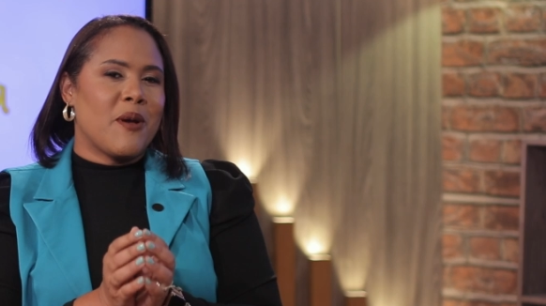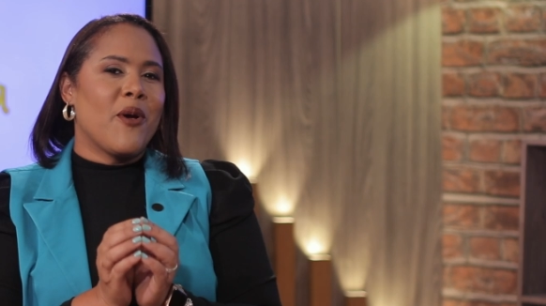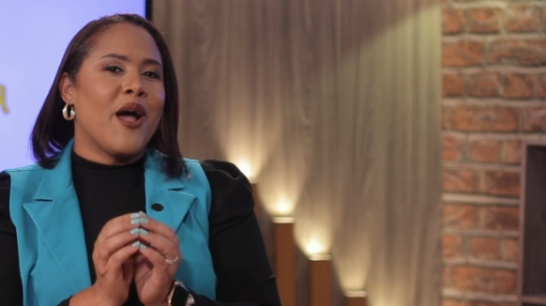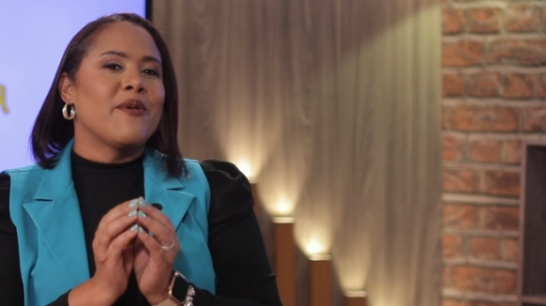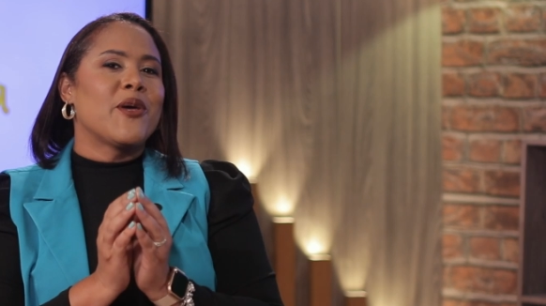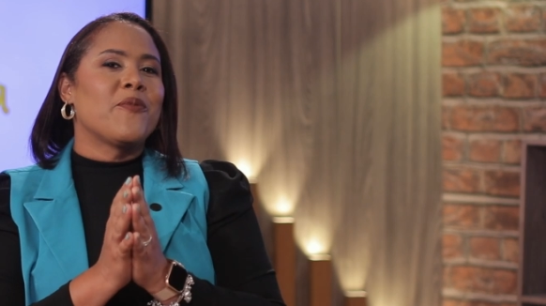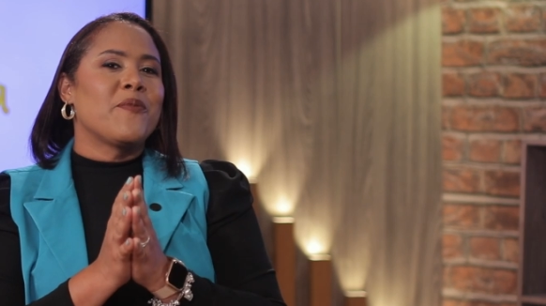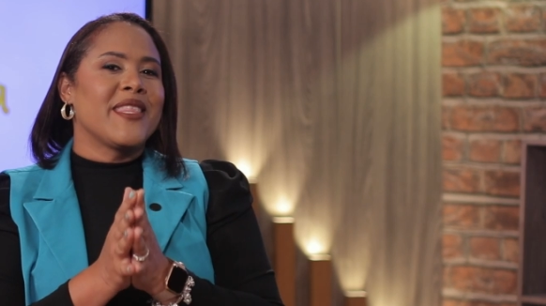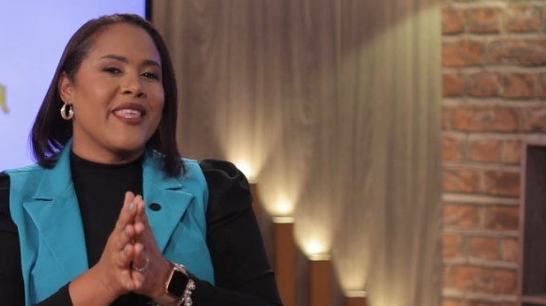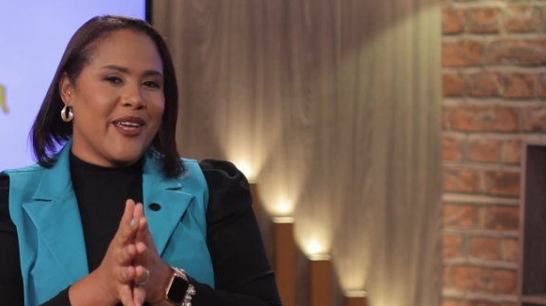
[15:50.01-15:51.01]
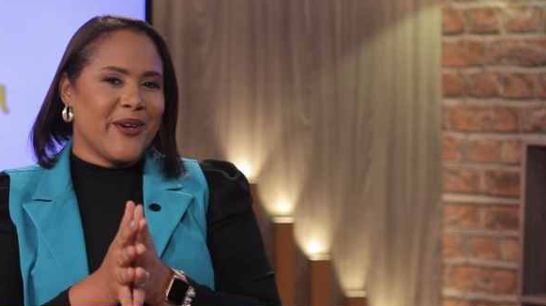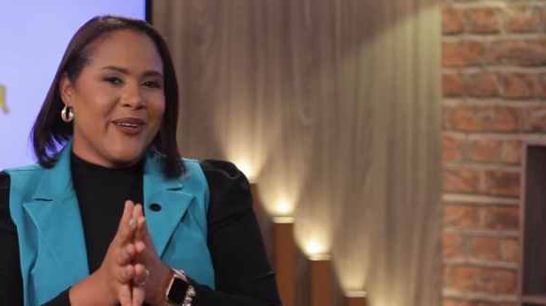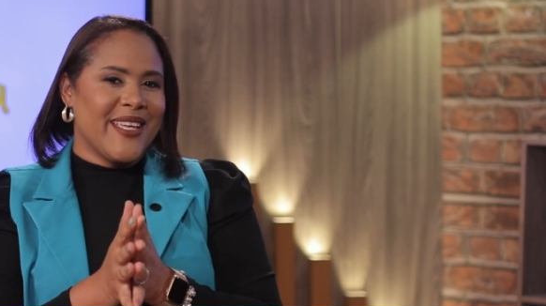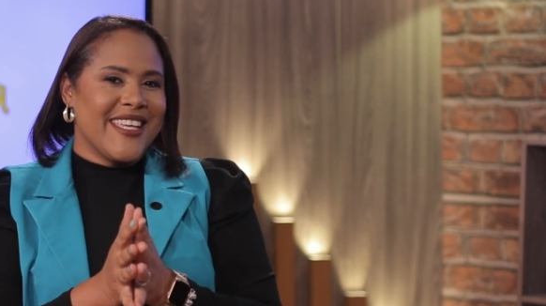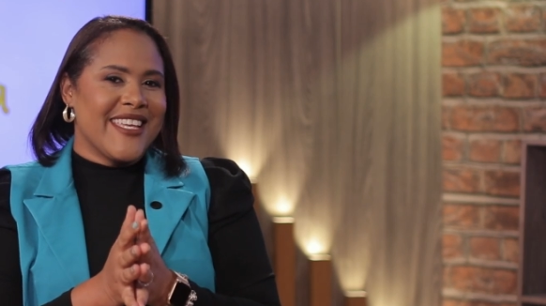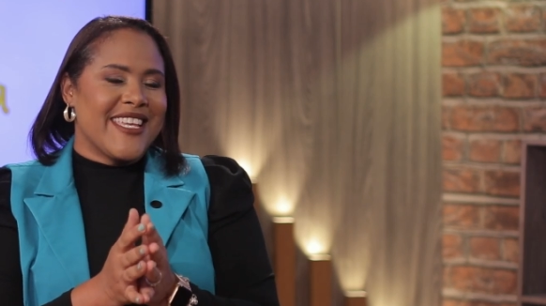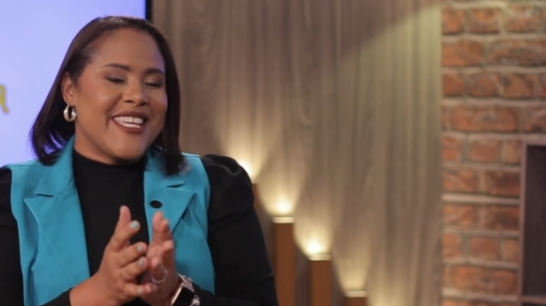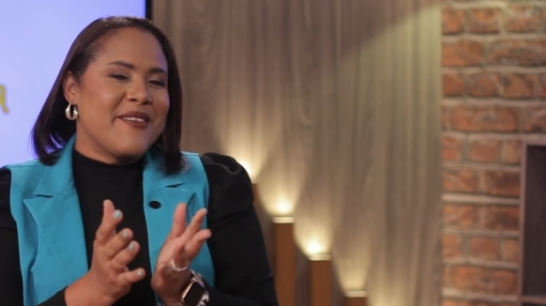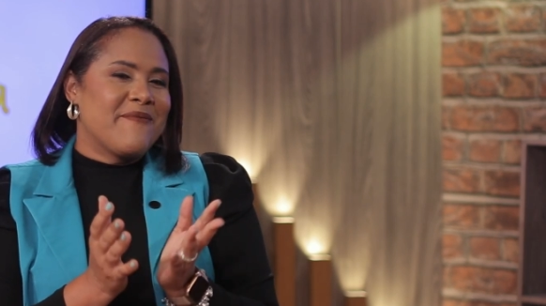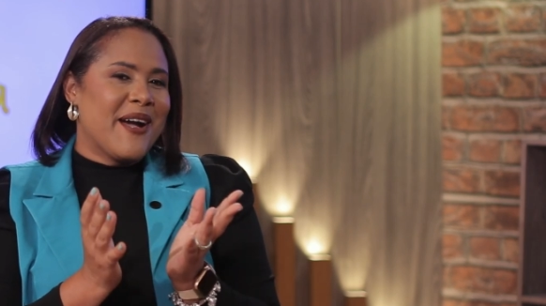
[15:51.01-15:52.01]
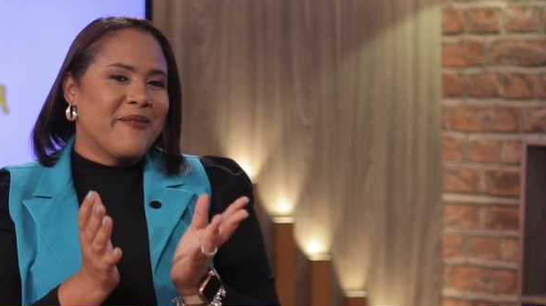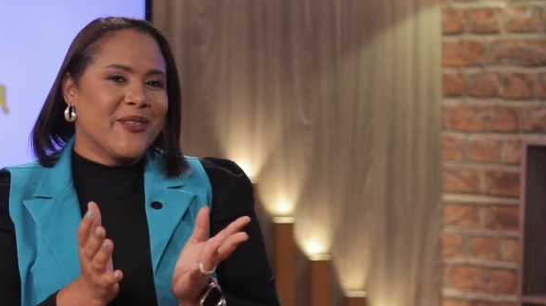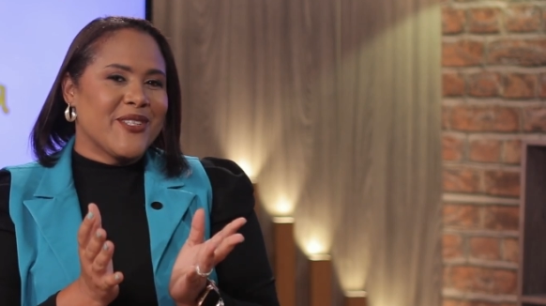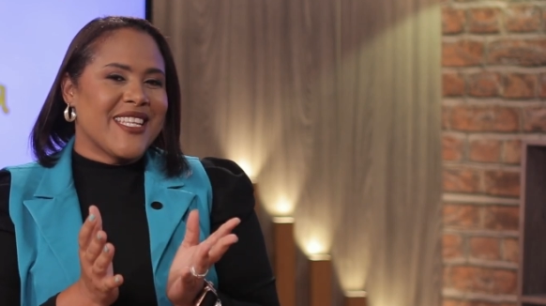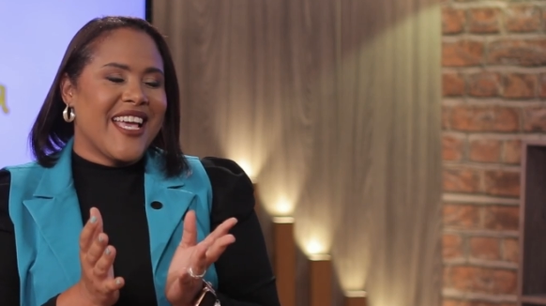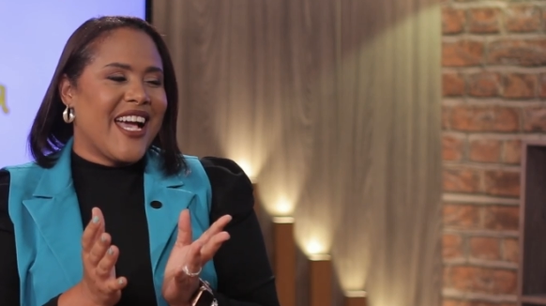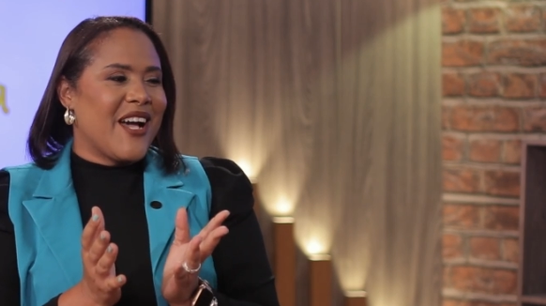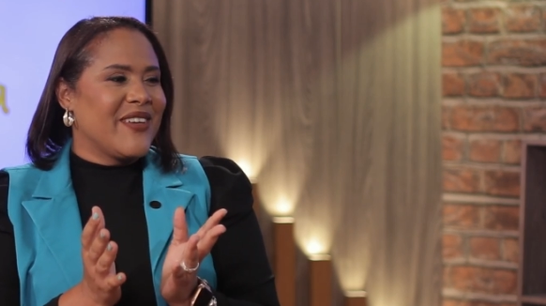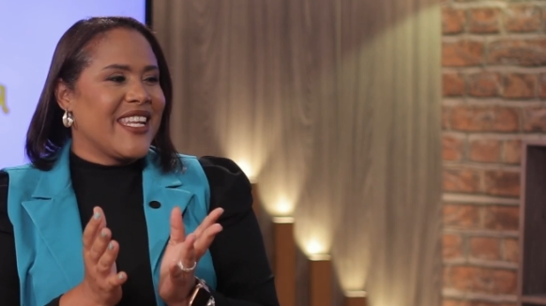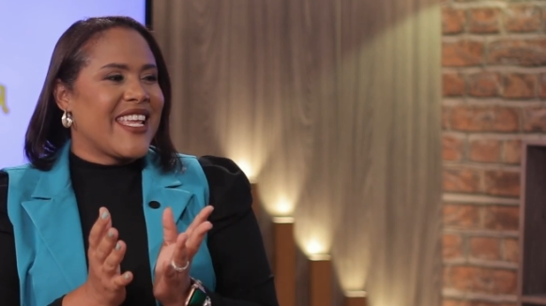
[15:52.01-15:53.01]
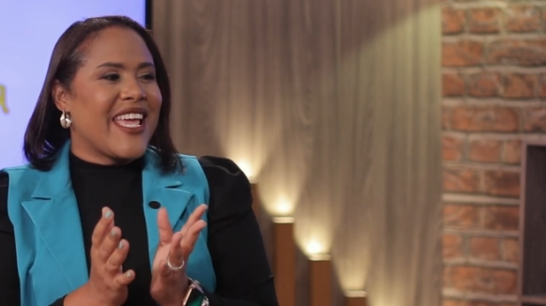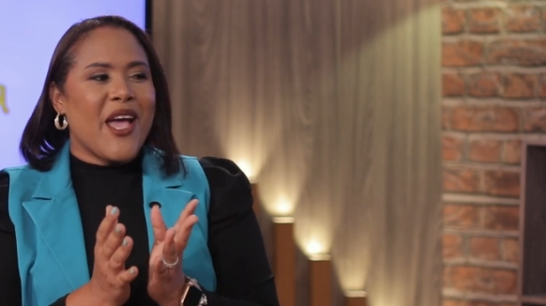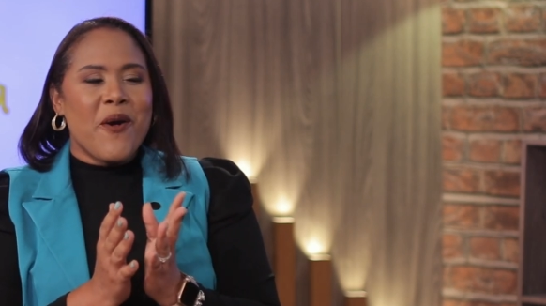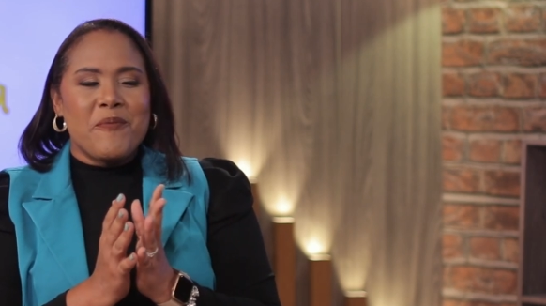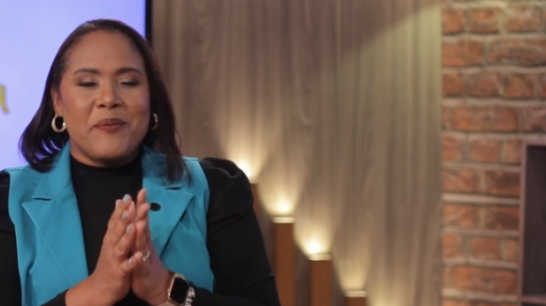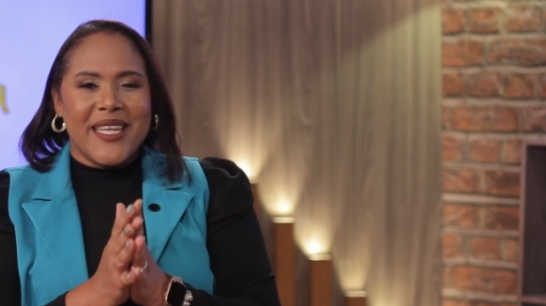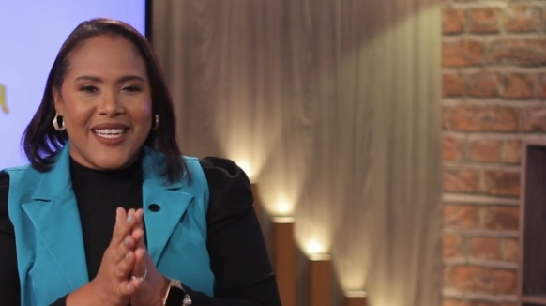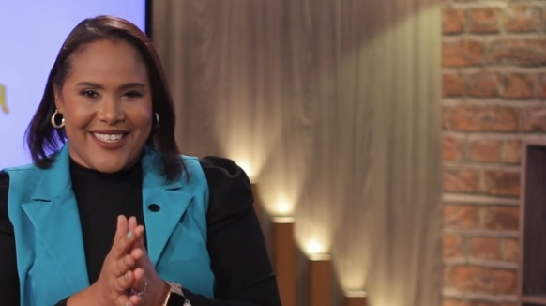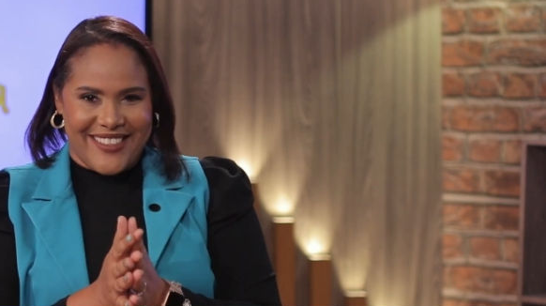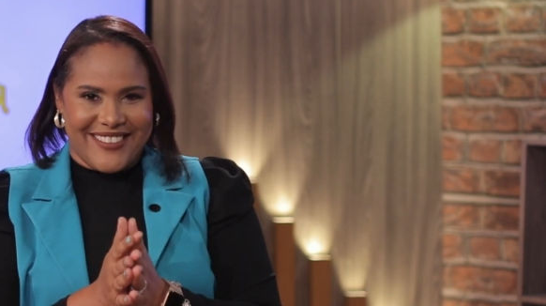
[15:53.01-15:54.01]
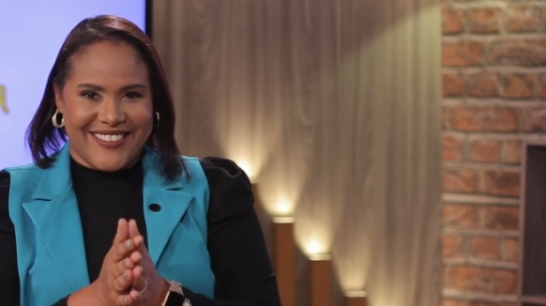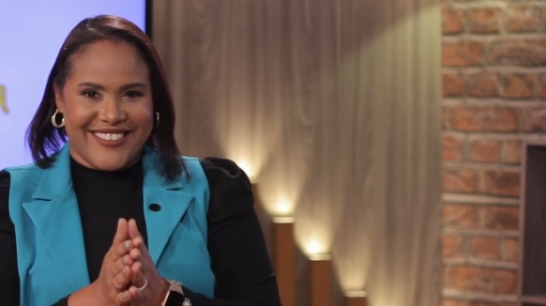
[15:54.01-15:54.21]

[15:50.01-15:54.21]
Vamos a ver un video y vamos a ver qué opina